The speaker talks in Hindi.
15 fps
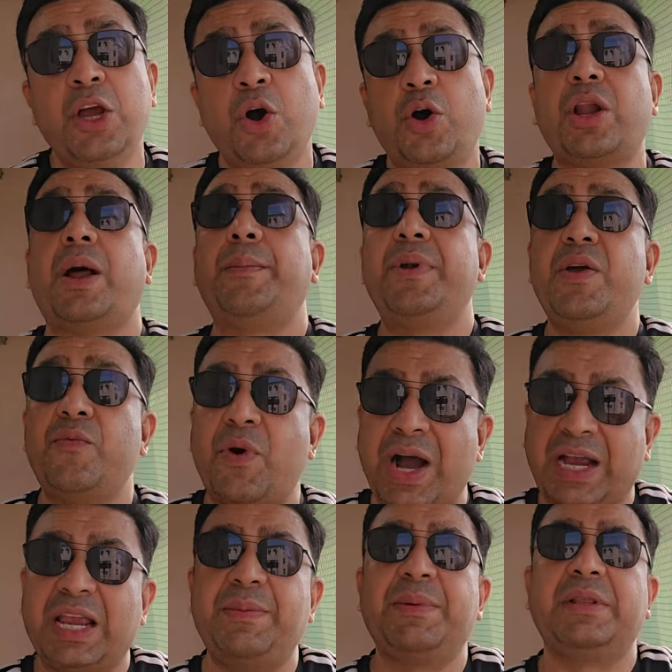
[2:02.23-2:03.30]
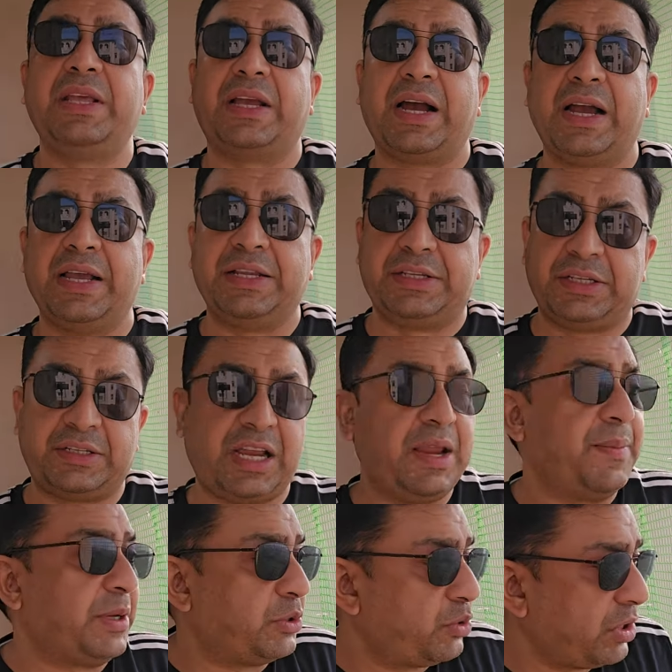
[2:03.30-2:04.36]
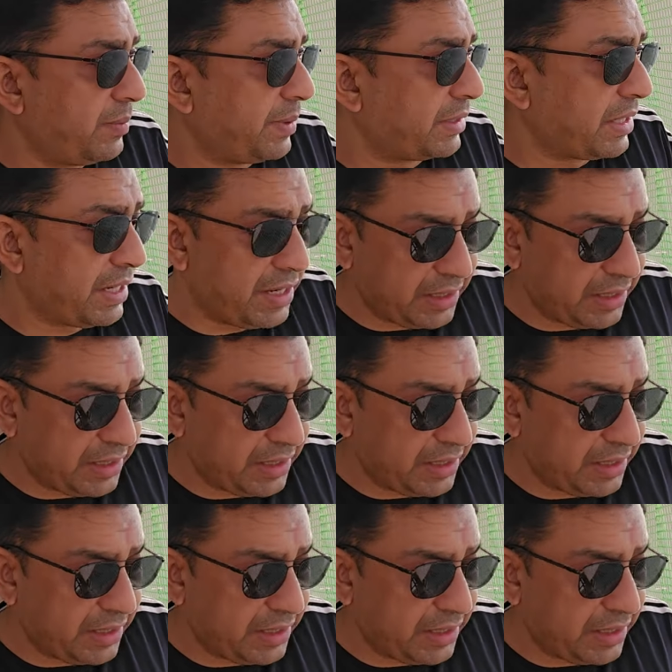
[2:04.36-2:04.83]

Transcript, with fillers: और हमने वाकई में देखा ये चीज़ कई बच्चों ने बताया